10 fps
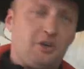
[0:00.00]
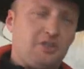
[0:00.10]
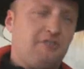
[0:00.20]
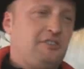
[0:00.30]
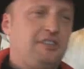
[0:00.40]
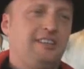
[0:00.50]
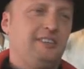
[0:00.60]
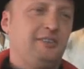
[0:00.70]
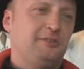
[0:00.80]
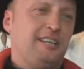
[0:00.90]
gorsze wyniki,
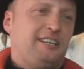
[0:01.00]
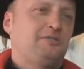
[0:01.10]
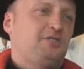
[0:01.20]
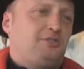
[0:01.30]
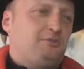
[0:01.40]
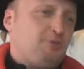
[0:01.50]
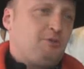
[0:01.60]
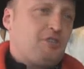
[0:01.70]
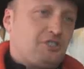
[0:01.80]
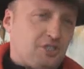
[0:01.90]
to i tak
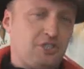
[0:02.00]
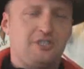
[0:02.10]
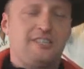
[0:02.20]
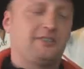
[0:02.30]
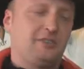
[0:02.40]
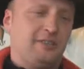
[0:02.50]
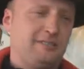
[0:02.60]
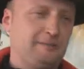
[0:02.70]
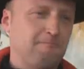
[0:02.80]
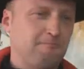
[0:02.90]
musimy się cieszyć z tego, co jest.